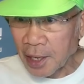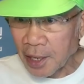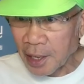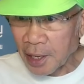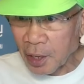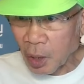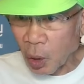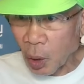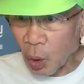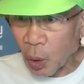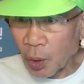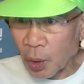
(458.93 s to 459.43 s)

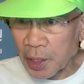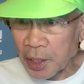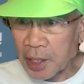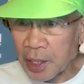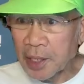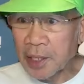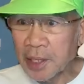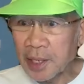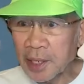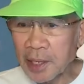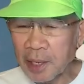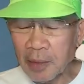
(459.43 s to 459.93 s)
โคลน
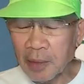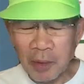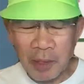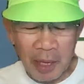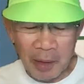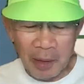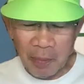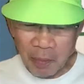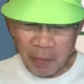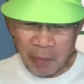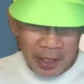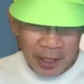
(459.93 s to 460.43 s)
ขึ้นเนี่ยเขา
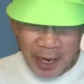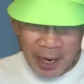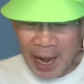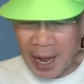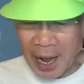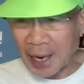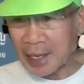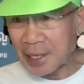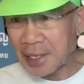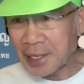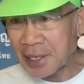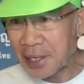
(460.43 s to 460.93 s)
เก็บไว้นา
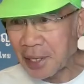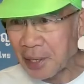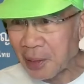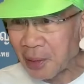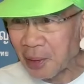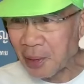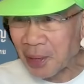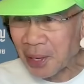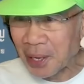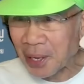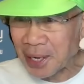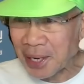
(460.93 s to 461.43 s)
นทีเดียว
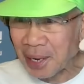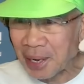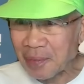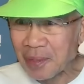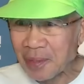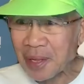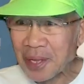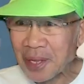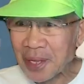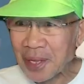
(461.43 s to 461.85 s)
ครับ